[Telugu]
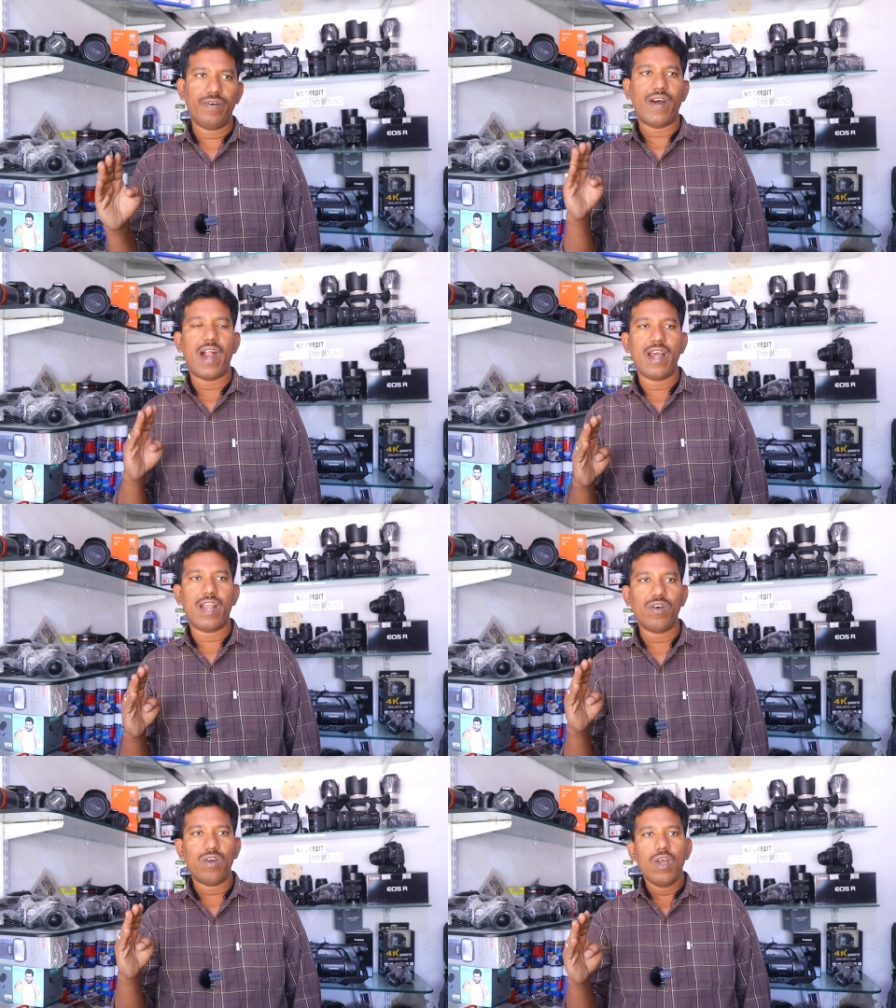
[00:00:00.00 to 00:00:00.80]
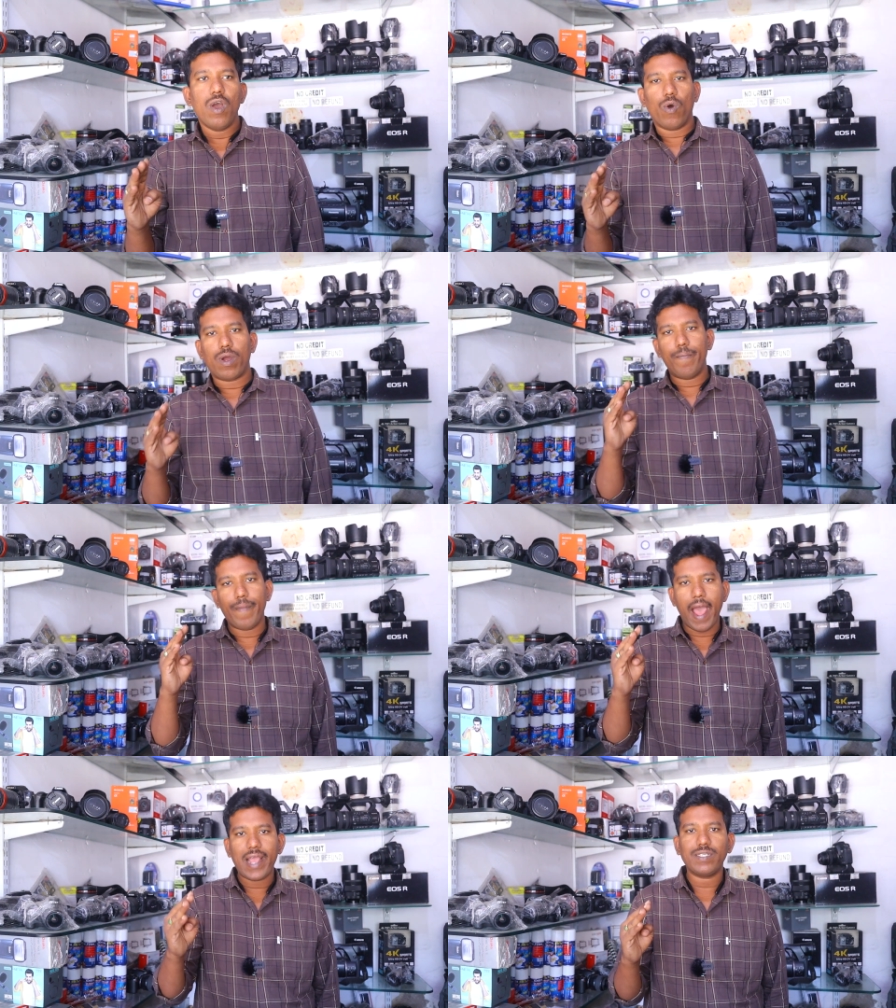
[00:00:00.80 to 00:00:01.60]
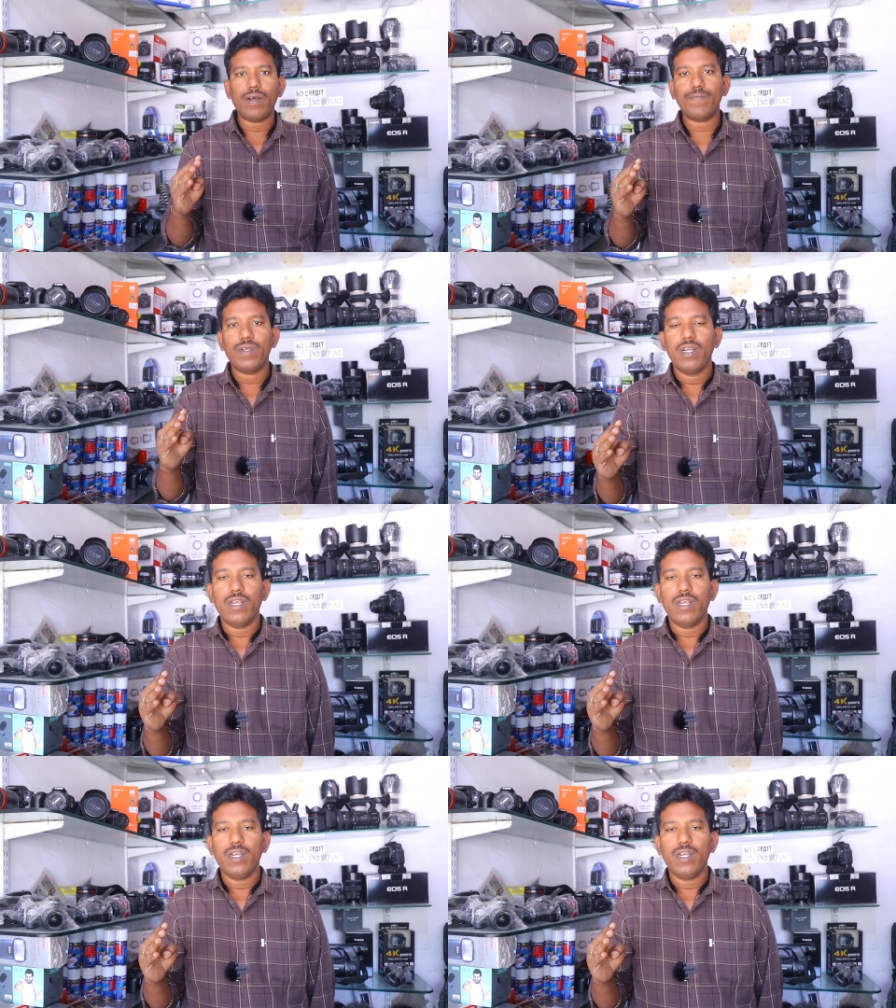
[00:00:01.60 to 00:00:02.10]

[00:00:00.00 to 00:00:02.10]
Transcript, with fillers: వాడారు ఒక మ్యాక్సిమం